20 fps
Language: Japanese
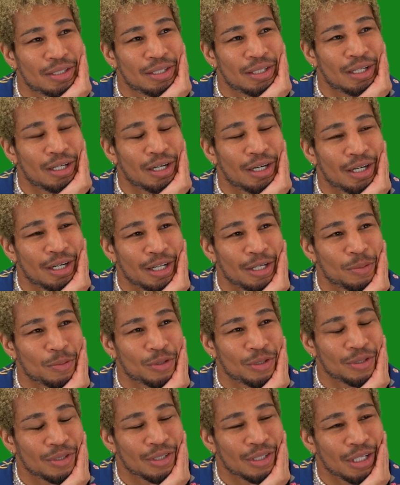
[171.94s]

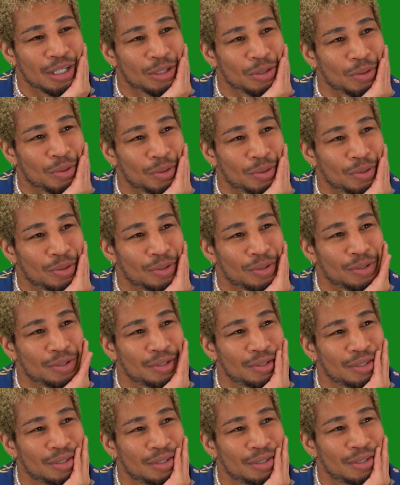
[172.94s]
ハーレム、あ
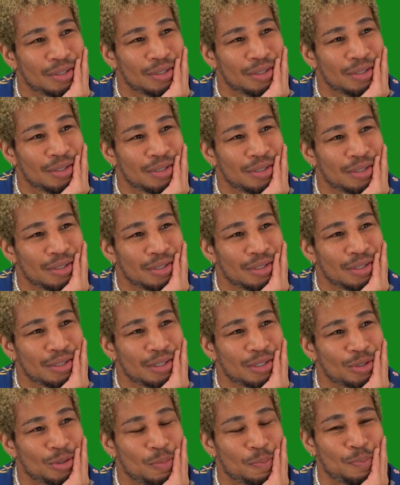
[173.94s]
と、
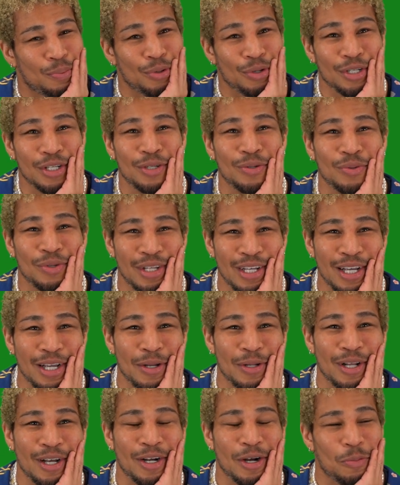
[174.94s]
六本木の
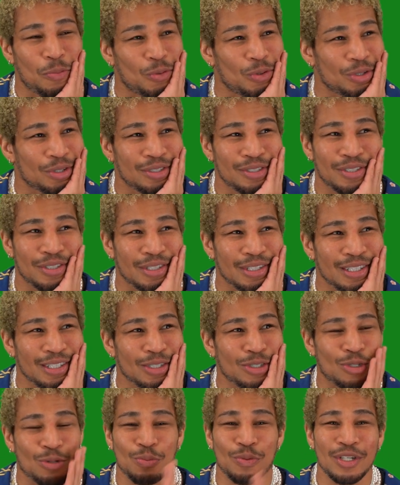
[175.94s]
ね、なんかも
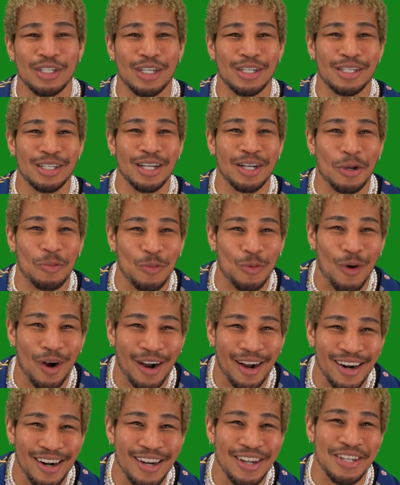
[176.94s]
う、潰れちゃってなんかもうわ
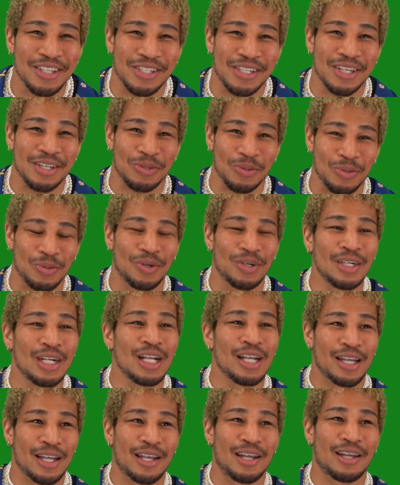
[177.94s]
からないですけど、
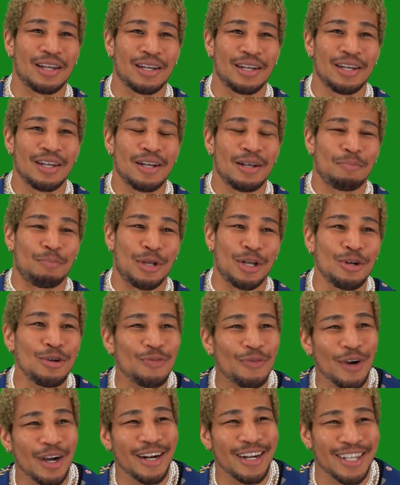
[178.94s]
えー、
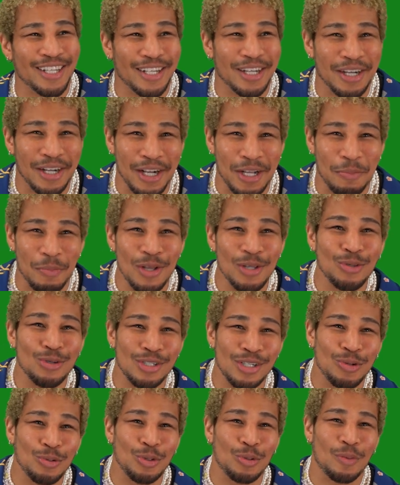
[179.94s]
ベルファーレでなんかイベント
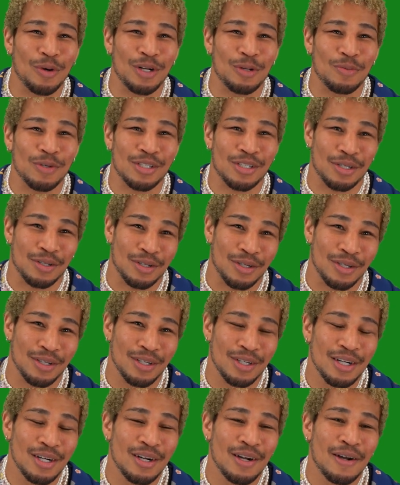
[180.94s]
したこともありました。
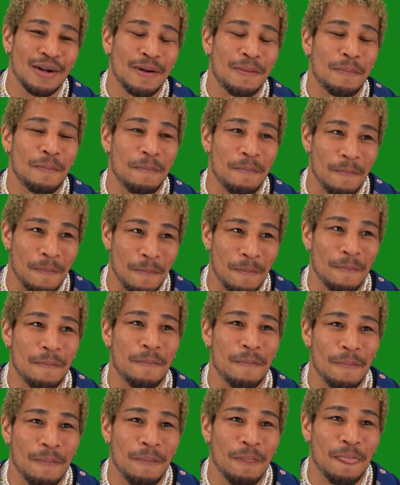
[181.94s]
う
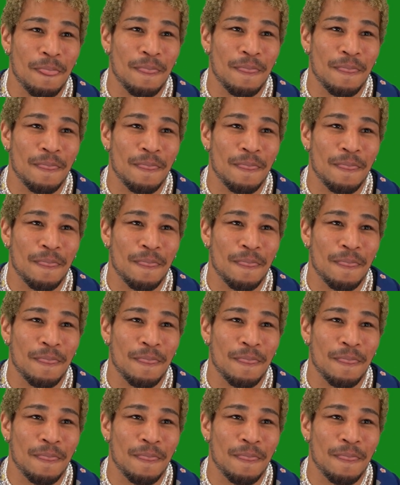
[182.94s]
ん。